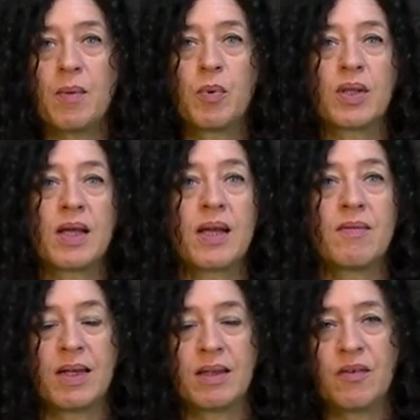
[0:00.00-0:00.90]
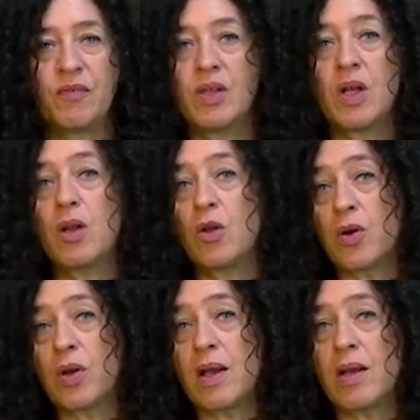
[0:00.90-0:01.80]
portarle avanti fino alla loro
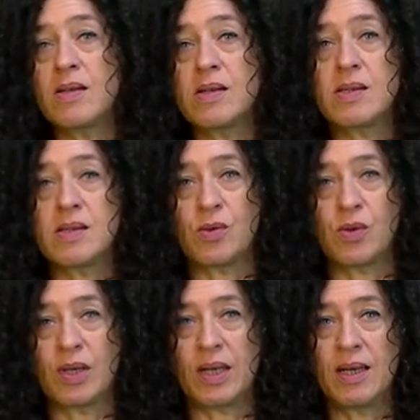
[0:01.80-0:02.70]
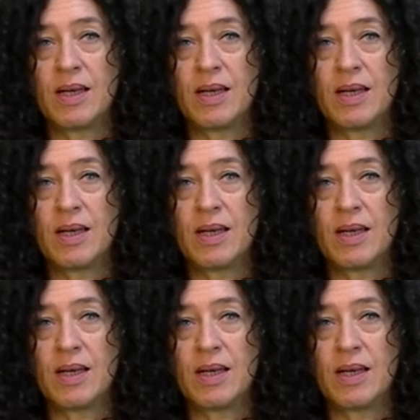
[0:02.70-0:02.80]
realizzazione.